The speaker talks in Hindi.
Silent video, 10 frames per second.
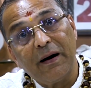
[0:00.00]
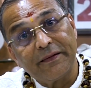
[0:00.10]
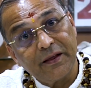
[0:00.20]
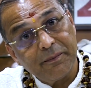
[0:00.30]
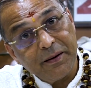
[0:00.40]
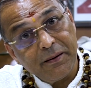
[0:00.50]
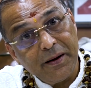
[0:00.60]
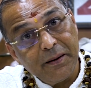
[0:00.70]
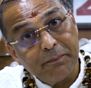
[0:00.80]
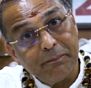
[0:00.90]
बातें भी
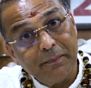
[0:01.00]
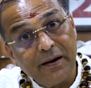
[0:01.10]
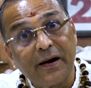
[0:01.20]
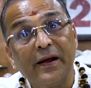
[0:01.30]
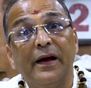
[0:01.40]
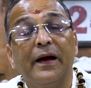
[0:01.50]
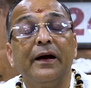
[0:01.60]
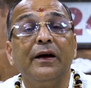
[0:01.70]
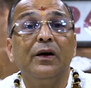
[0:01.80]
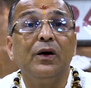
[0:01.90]
मिल रही
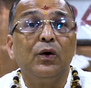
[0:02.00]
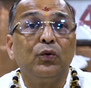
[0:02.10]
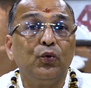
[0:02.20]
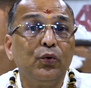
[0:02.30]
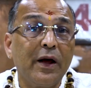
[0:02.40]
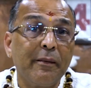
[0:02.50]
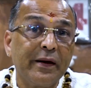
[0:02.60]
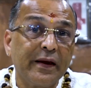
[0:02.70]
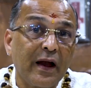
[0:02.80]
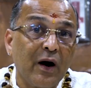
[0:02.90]
हैं दुनिया
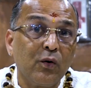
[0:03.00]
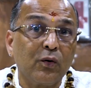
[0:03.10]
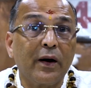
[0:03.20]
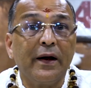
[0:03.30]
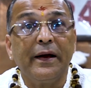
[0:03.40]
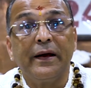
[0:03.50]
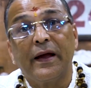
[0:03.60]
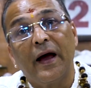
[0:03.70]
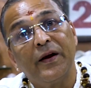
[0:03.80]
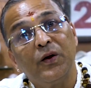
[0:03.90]
में क्या हो रहा है
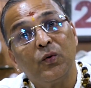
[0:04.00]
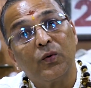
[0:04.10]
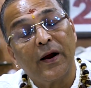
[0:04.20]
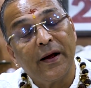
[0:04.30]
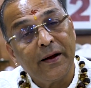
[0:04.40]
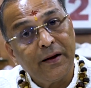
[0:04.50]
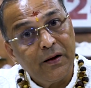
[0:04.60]
क्या नहीं हो रहा है